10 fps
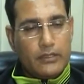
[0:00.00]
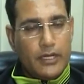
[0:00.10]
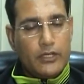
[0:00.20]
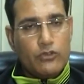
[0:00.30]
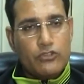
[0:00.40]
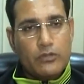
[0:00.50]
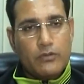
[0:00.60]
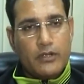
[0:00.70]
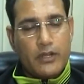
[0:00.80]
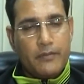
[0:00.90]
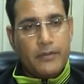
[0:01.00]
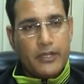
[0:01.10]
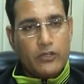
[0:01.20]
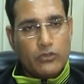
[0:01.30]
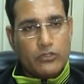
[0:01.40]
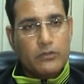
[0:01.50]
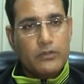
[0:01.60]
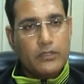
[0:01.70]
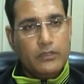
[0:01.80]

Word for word: हेड कांस्टेबल ट्रैफिक हेड कांस्टेबल